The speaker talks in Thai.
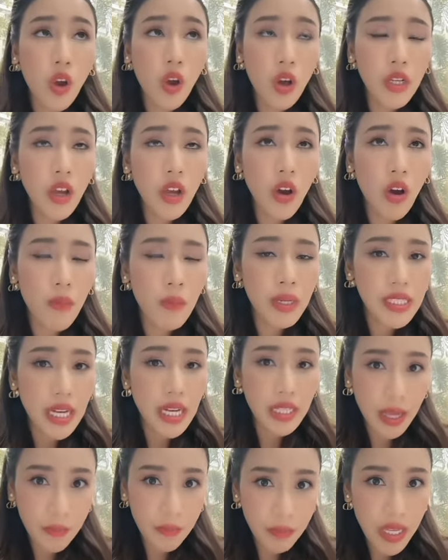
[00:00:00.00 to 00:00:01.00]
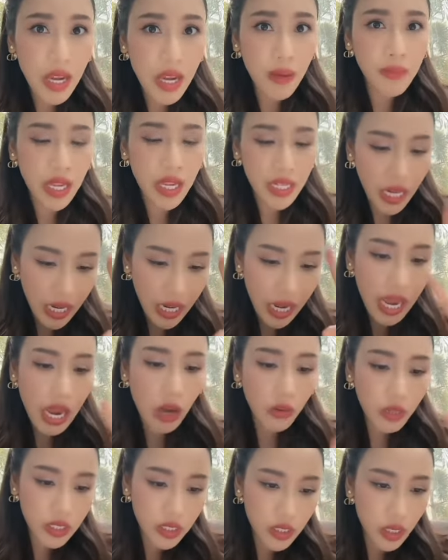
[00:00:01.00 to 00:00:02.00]
ตอนที่ออกมาจากทำเนียบเนี่ย นัก
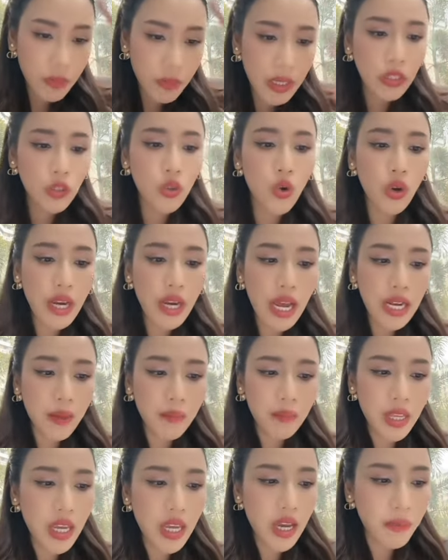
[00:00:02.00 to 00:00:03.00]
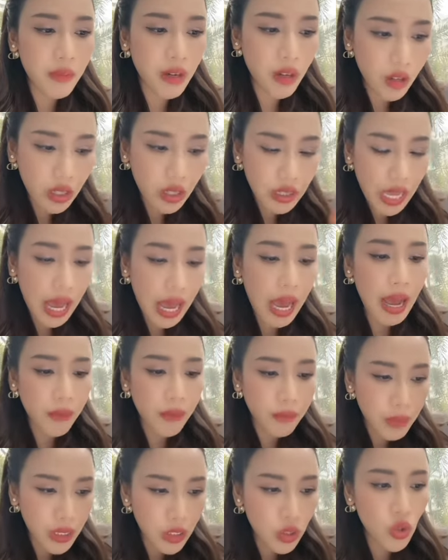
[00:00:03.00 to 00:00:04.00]
ข่าวเนี่ยเจอบิ๊กโจ๊กหน้าทำเนียบแล้วก็ถา
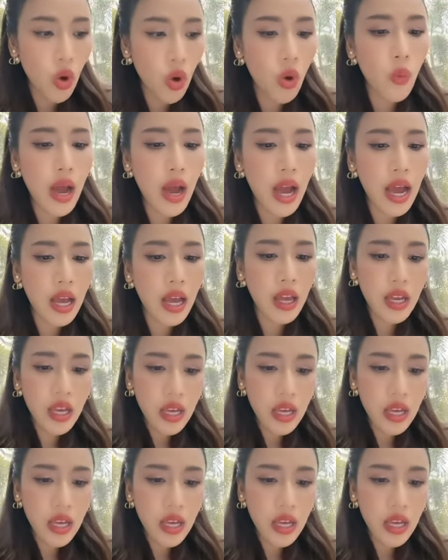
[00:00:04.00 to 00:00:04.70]
มบิ๊กโจ๊กว่า